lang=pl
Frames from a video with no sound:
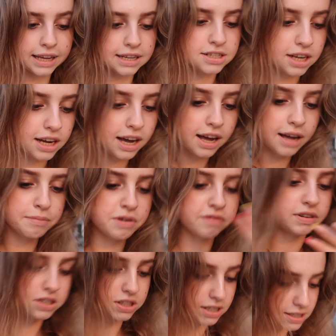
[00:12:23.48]
Hejeczka, my
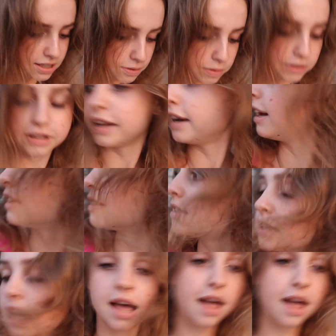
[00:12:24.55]
właśnie jesteśmy teraz